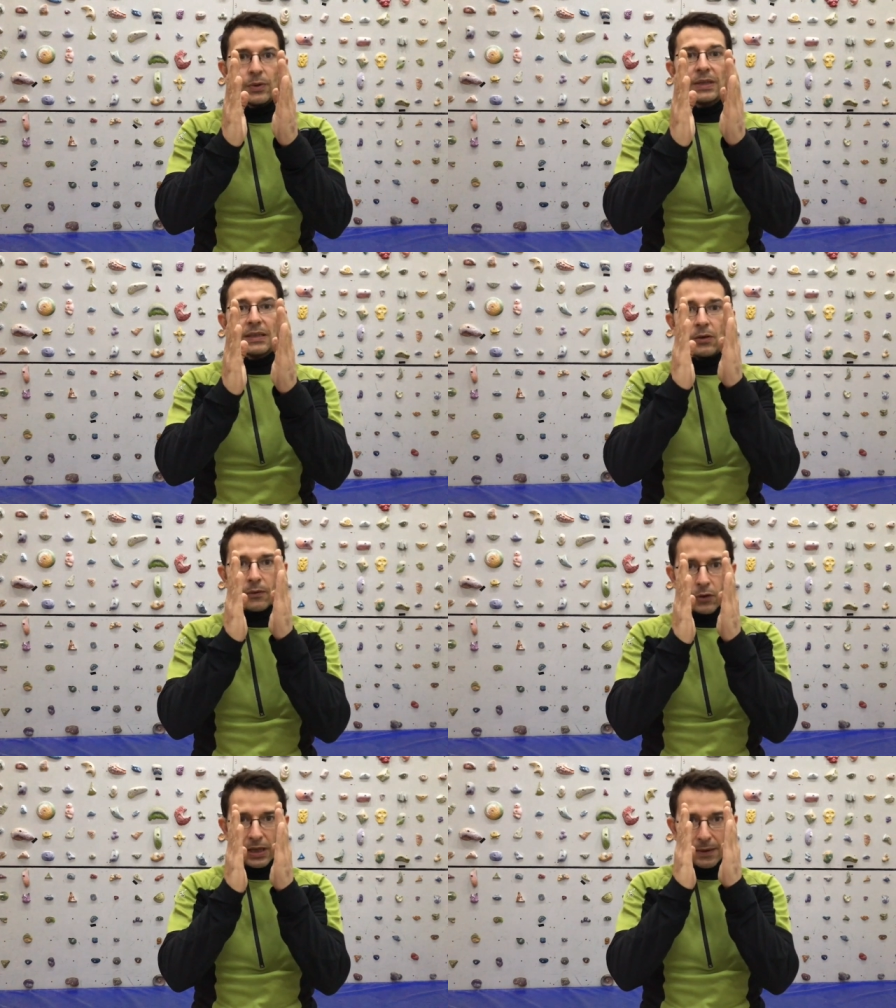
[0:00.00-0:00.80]
Quindi se
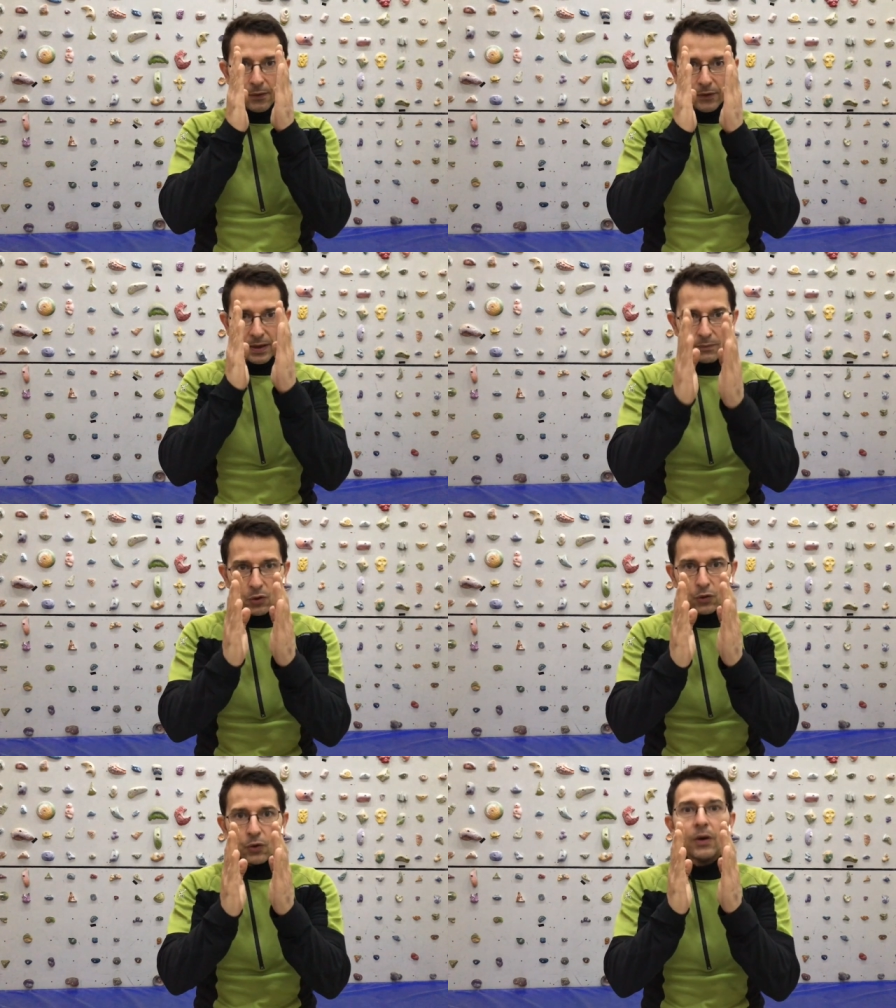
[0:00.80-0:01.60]
noi vogliamo fare in
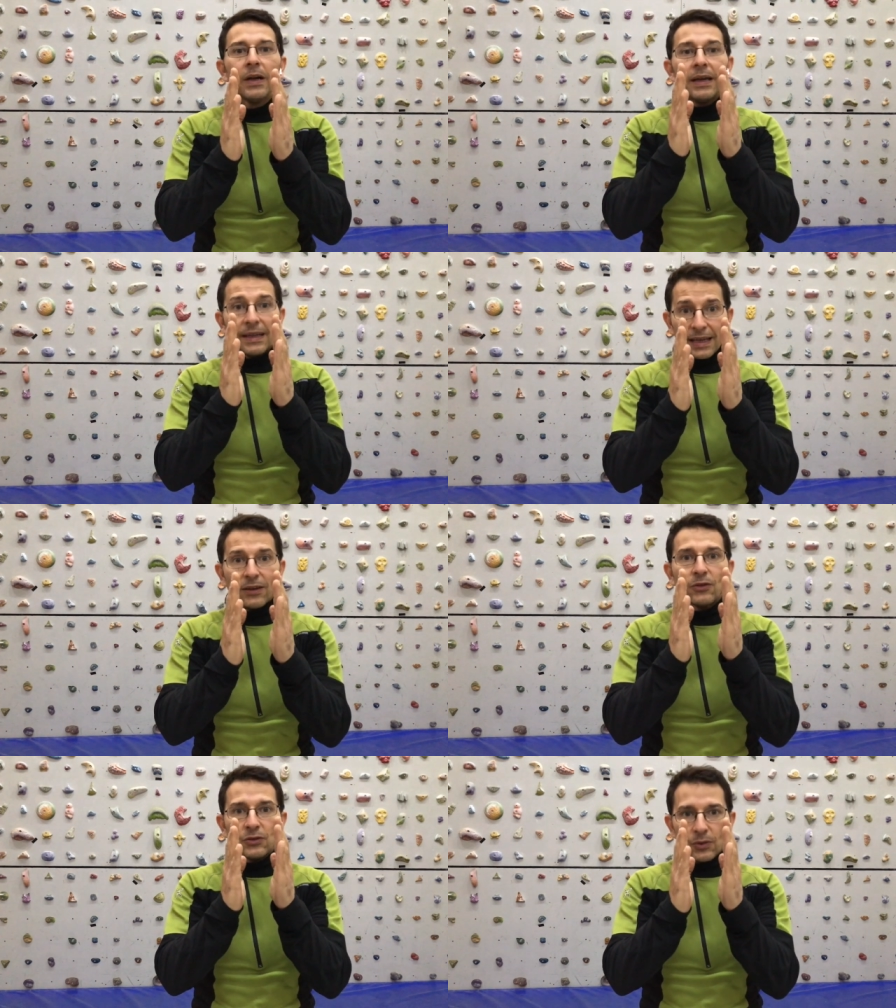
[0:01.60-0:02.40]
modo che il
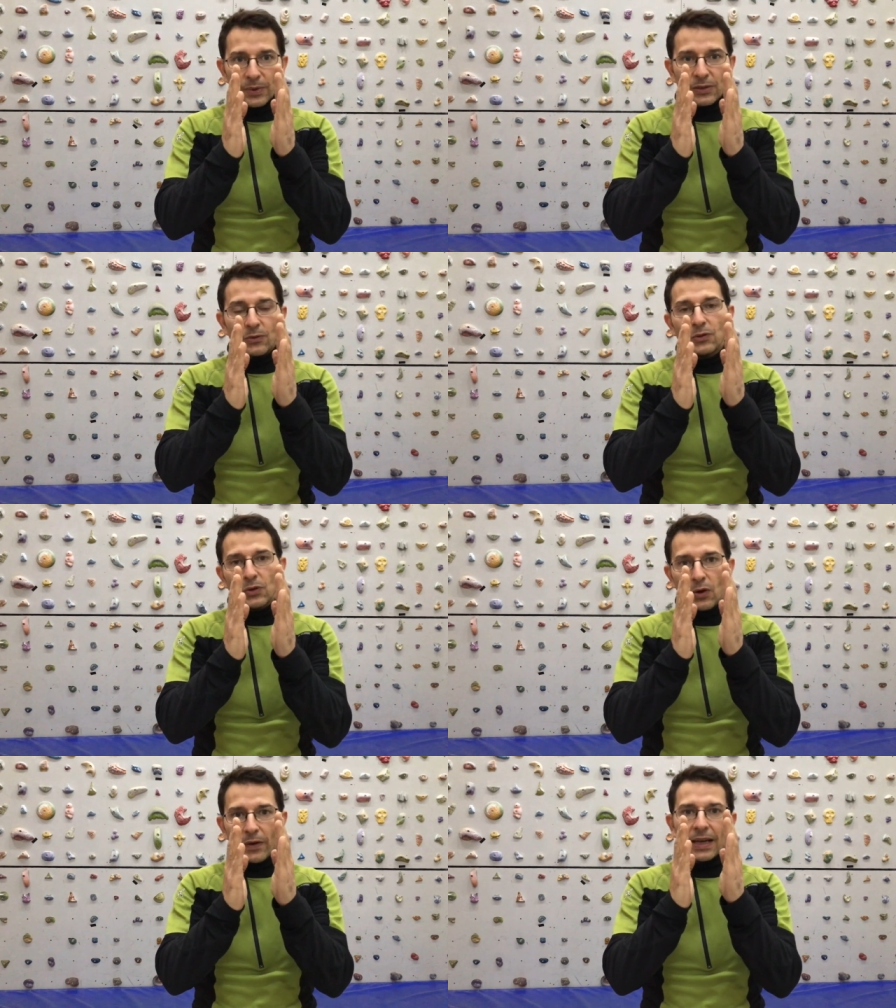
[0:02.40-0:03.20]
nostro peso non
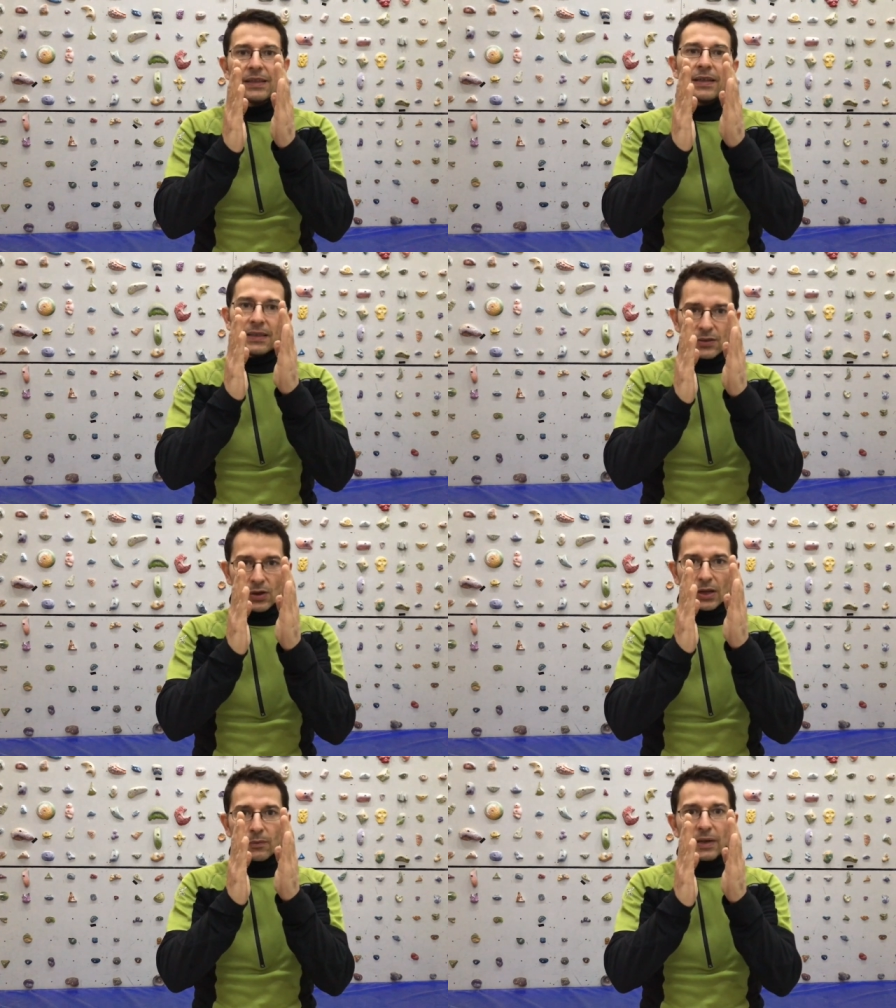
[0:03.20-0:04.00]
solo venga
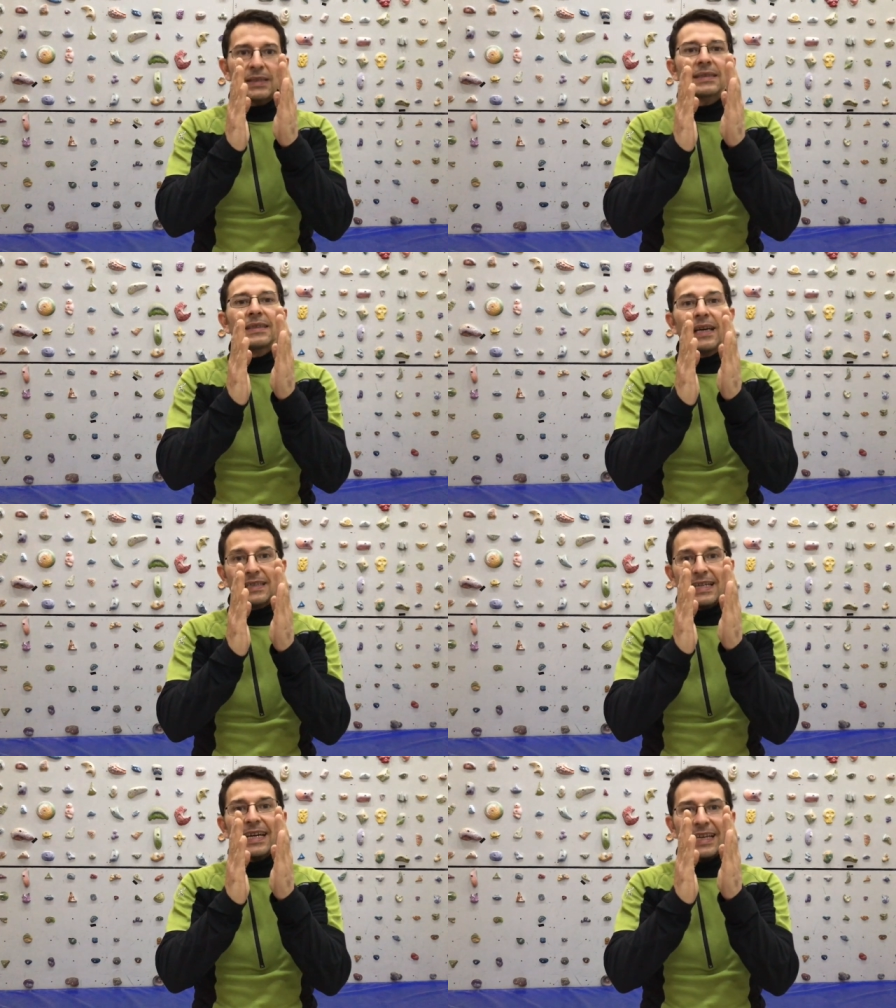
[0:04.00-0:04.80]
direzionato, ma sia
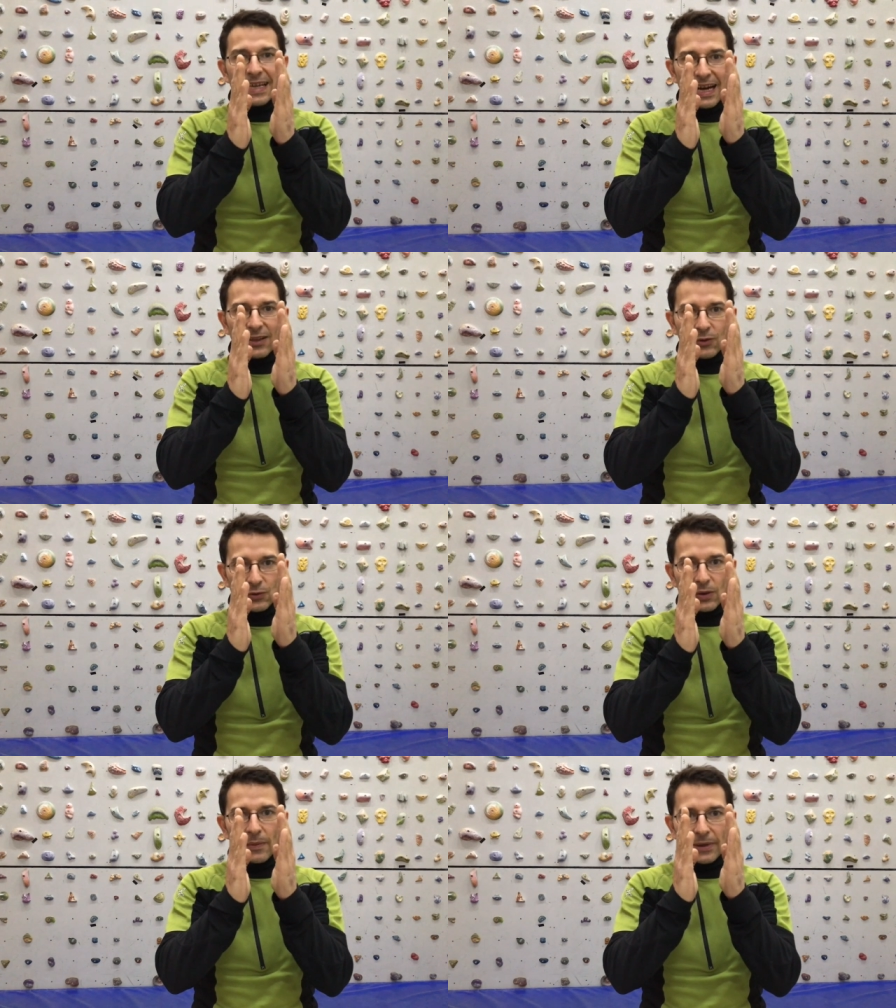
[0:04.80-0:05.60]
scaricato
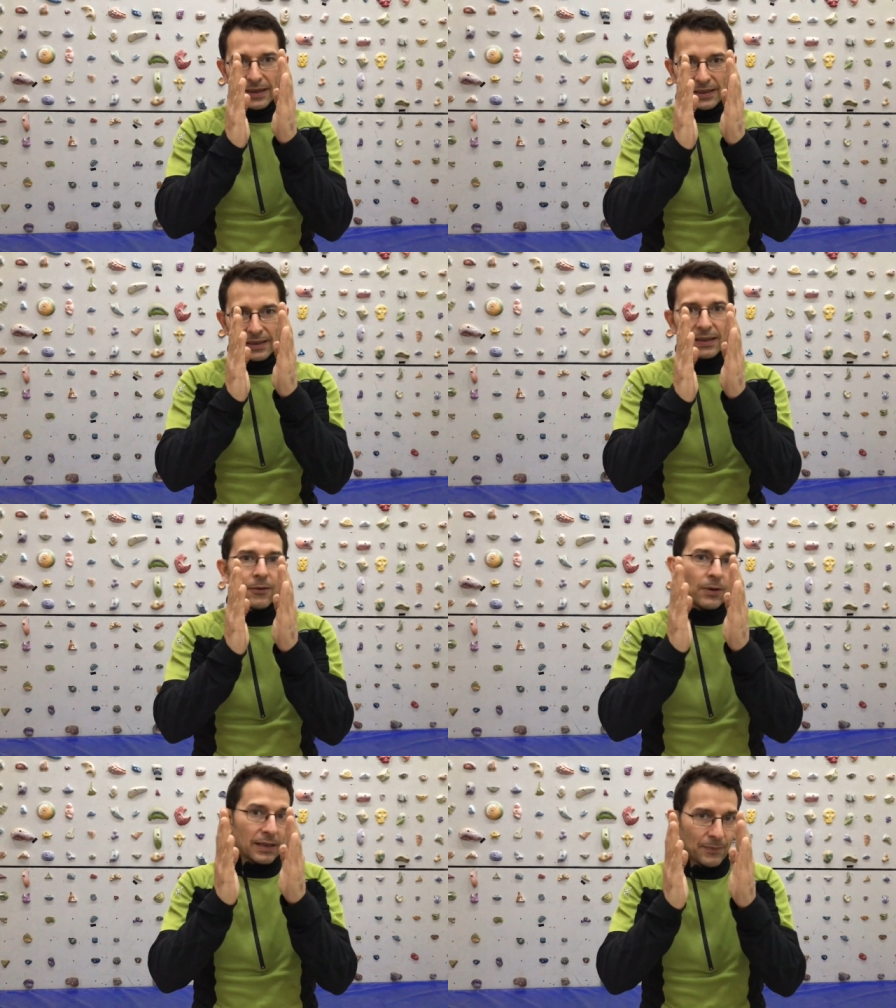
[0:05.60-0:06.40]
sulla parete
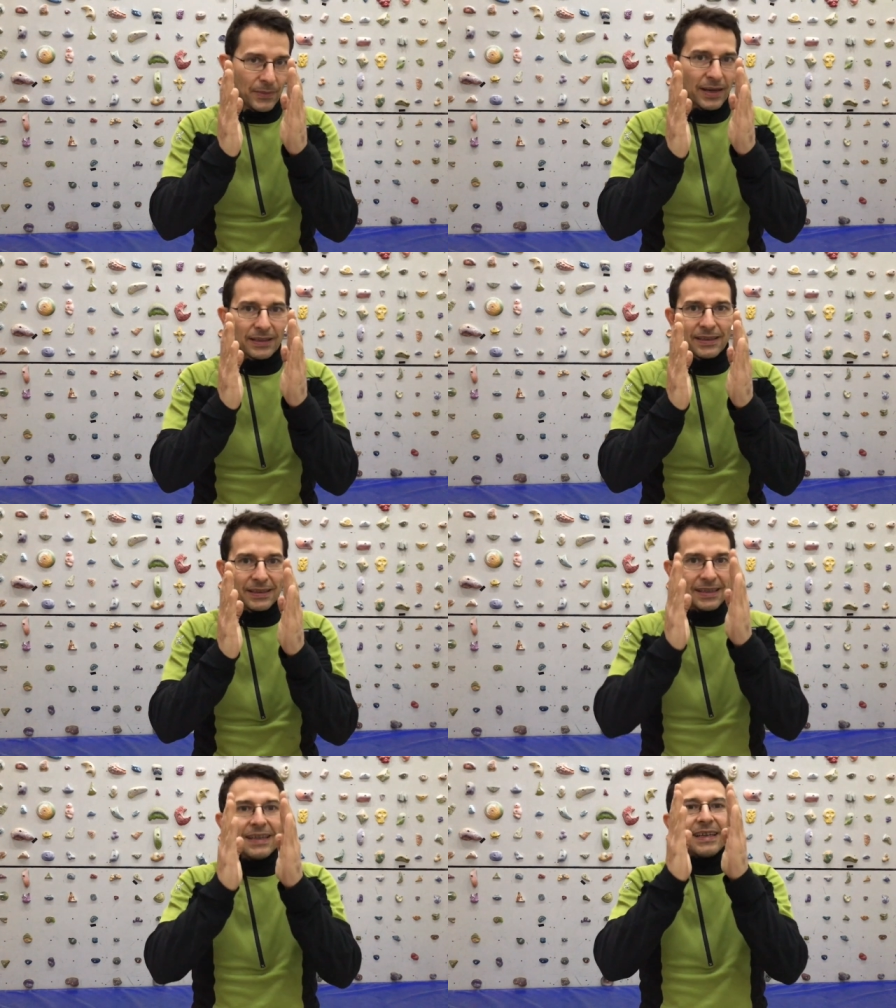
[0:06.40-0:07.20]
da qualche parte,